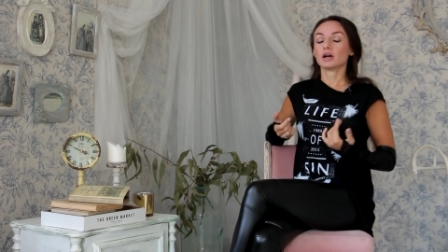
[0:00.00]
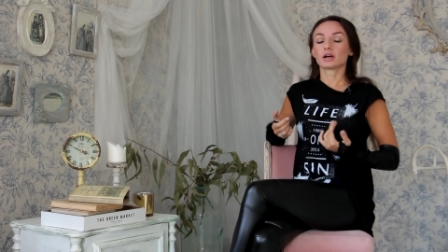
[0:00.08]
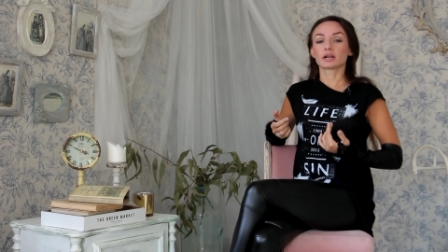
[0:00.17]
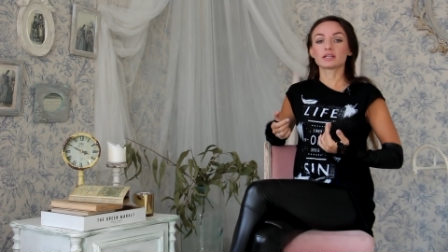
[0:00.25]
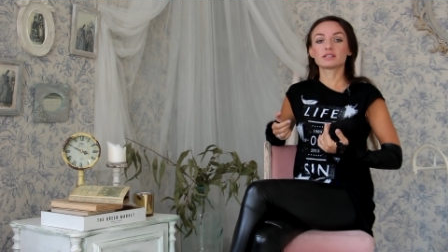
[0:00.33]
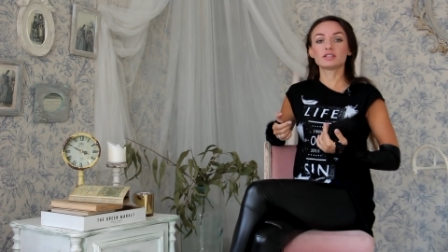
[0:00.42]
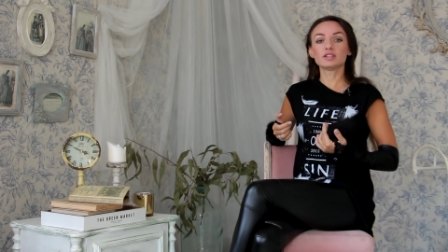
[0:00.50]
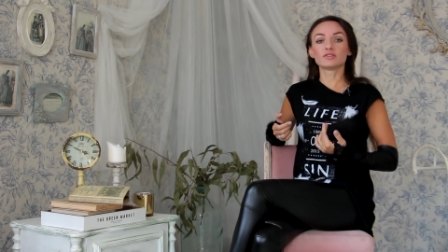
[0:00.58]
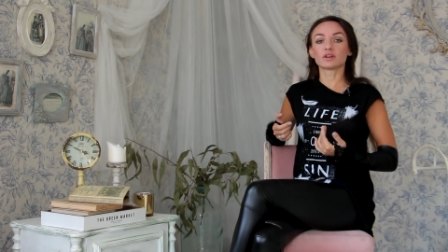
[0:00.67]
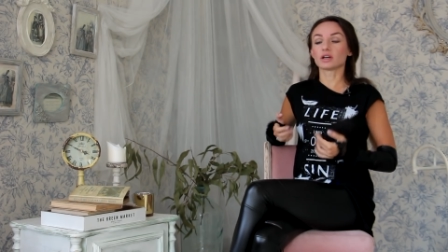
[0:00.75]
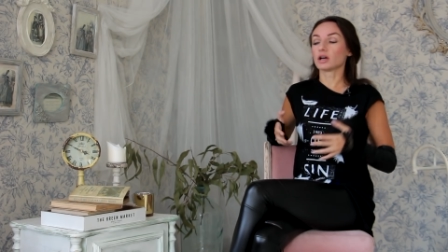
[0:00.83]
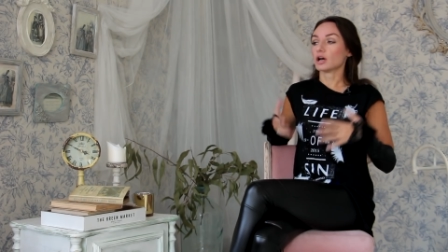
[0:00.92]

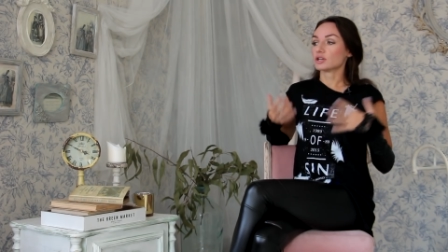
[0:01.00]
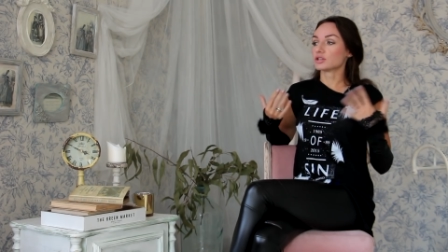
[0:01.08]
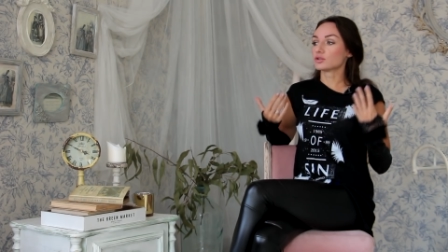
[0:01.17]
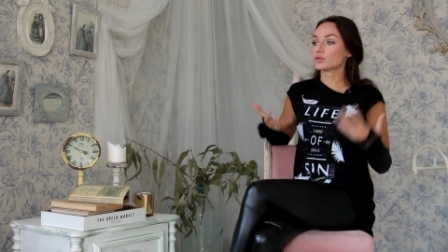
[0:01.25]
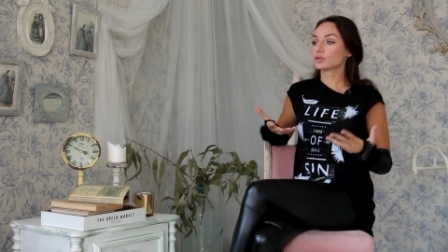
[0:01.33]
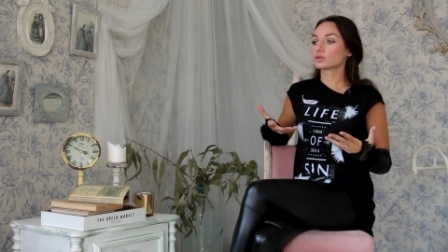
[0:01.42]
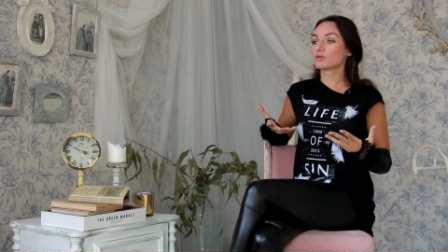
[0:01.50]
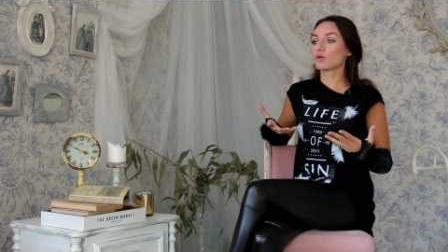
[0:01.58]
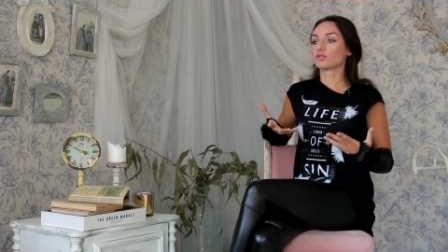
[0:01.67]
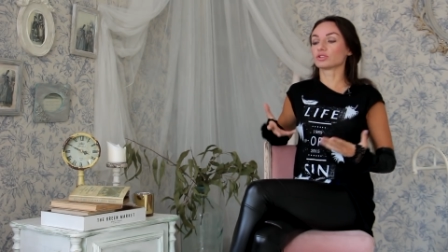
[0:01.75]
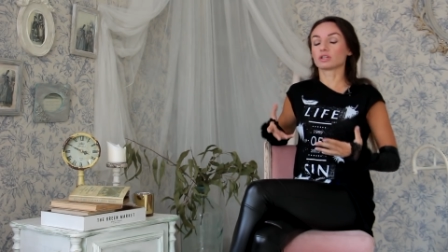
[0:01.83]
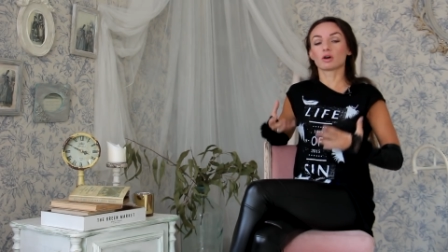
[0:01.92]
красивая,
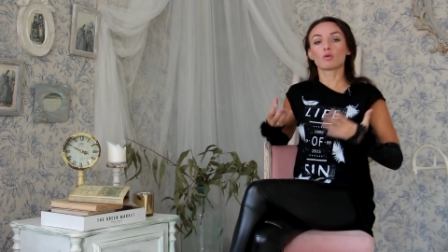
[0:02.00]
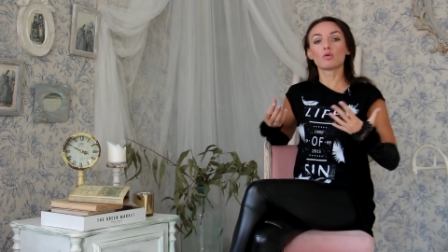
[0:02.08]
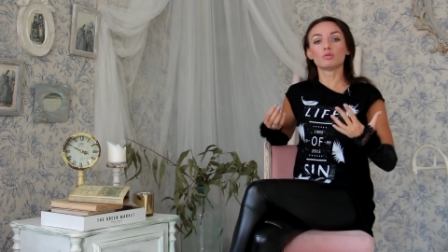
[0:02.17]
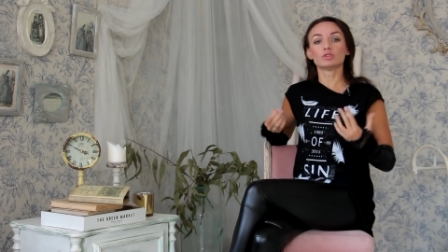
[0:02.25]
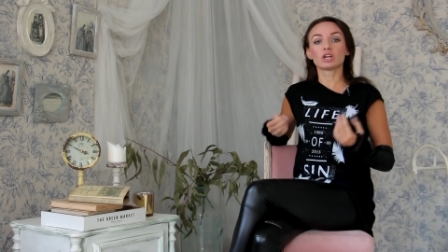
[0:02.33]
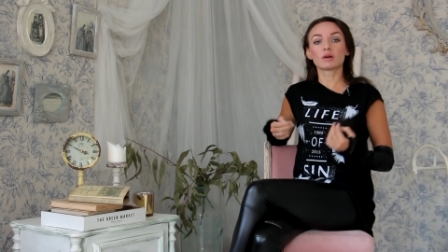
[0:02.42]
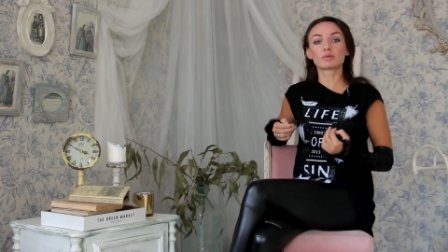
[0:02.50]
затюнингованная, умная,